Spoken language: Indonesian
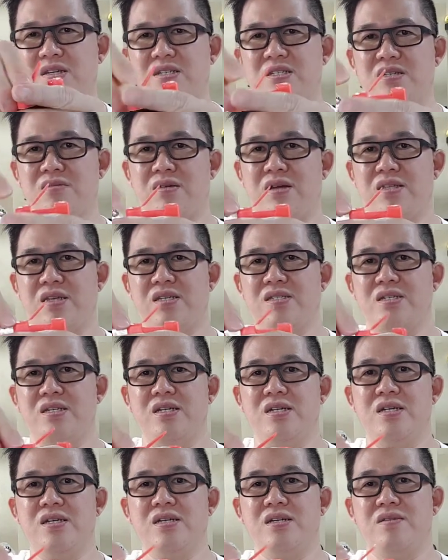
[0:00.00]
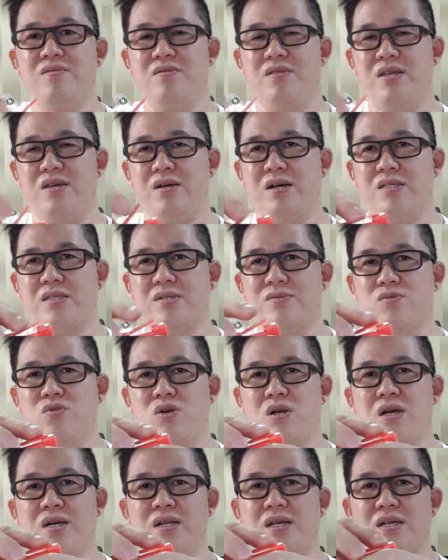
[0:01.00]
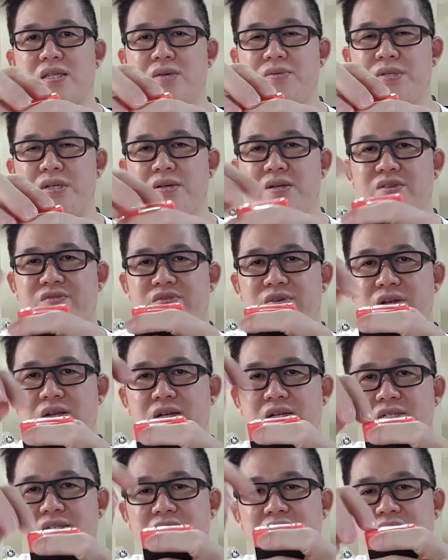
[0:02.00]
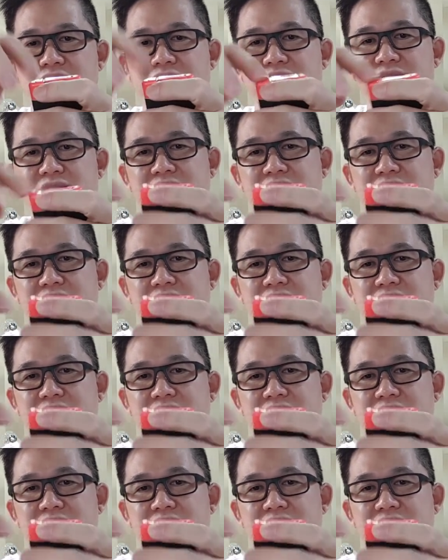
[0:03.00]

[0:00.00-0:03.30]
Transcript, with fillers: sebelah atasnya dia akan terbuka dan kita bisa refill dari sini.